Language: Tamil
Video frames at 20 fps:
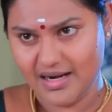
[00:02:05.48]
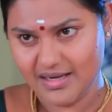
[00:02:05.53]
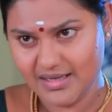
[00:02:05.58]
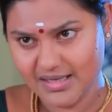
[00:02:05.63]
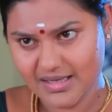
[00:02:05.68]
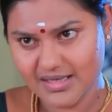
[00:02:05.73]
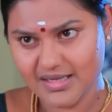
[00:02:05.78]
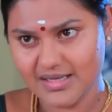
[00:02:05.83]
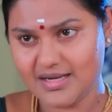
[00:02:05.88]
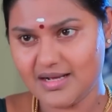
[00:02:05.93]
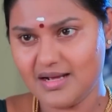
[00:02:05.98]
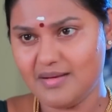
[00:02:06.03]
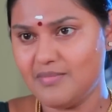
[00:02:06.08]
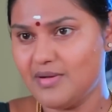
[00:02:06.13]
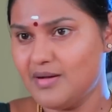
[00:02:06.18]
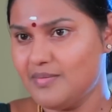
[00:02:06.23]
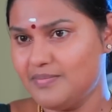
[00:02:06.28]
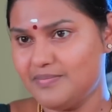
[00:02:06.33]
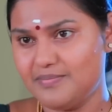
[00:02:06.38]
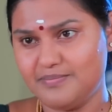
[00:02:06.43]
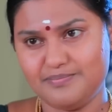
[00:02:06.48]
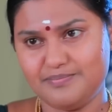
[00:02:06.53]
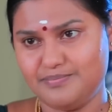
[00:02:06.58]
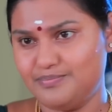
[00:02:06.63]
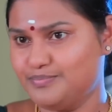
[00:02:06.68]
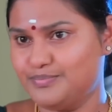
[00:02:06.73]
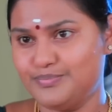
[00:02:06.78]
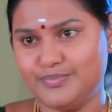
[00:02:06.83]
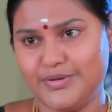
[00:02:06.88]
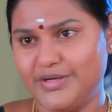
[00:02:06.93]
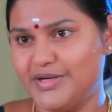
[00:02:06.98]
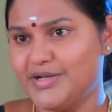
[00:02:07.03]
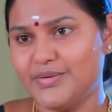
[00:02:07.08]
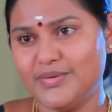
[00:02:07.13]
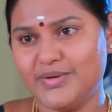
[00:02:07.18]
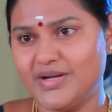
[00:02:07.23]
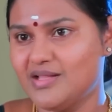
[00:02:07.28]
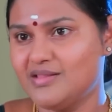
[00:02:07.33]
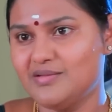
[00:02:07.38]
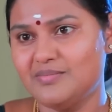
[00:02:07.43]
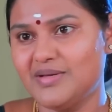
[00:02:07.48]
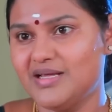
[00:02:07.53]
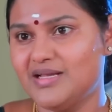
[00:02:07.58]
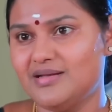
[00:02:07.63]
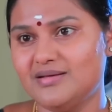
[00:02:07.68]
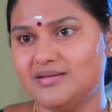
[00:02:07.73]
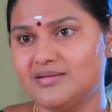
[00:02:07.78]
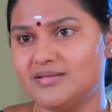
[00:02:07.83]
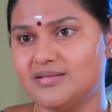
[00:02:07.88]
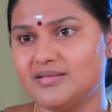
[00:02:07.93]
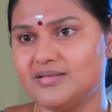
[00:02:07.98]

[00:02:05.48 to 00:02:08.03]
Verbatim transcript: தாண்டி நெருக்கமா போயிடக்கூடாது மயில